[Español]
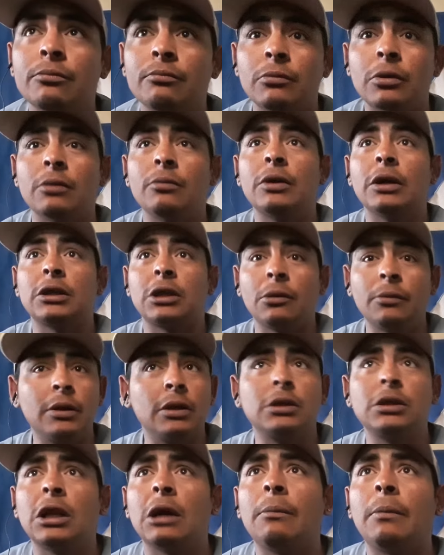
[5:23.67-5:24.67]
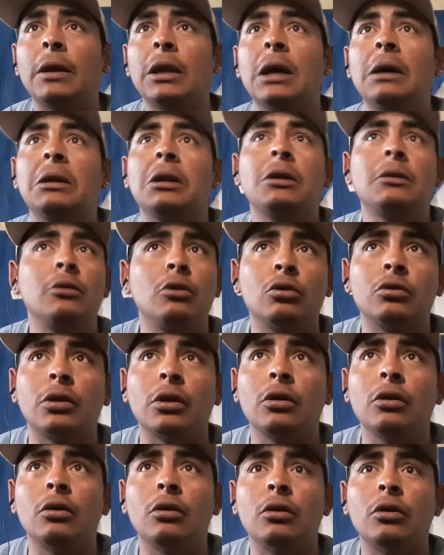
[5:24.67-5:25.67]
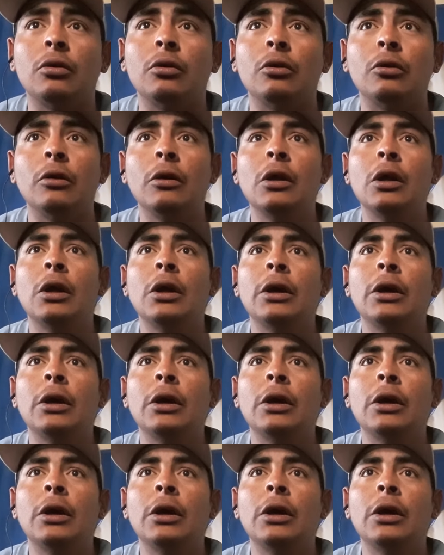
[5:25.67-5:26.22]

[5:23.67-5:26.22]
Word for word: me voy a atrever a decir la palabra, no tengo,